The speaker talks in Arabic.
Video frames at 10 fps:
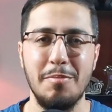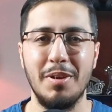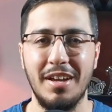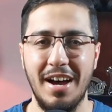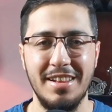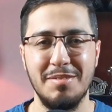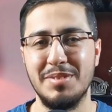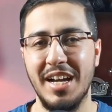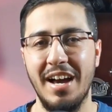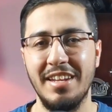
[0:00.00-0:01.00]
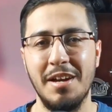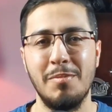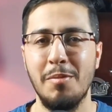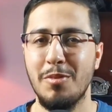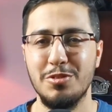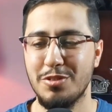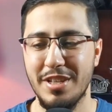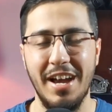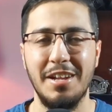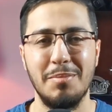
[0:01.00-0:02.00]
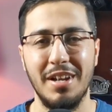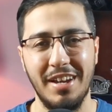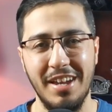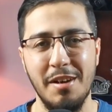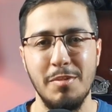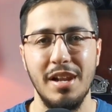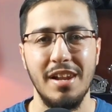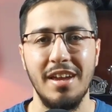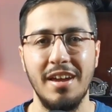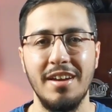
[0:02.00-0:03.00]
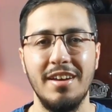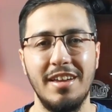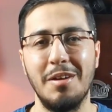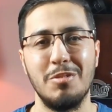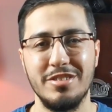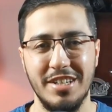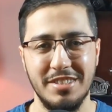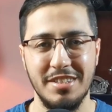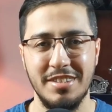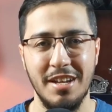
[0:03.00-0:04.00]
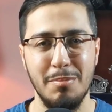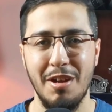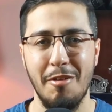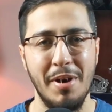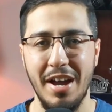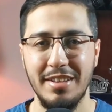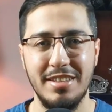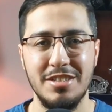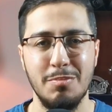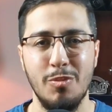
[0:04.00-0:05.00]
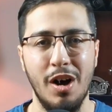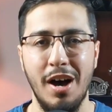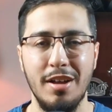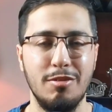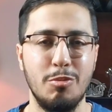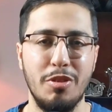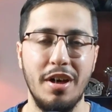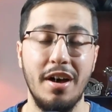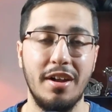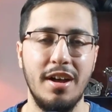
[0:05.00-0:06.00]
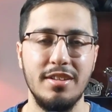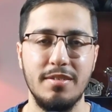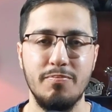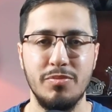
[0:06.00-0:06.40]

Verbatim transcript: بالقاعات الامتحانيه ما موجوده يعني بالخيم اللي يوم وزاره التربيه يوم هاي التجمعات المظاهرات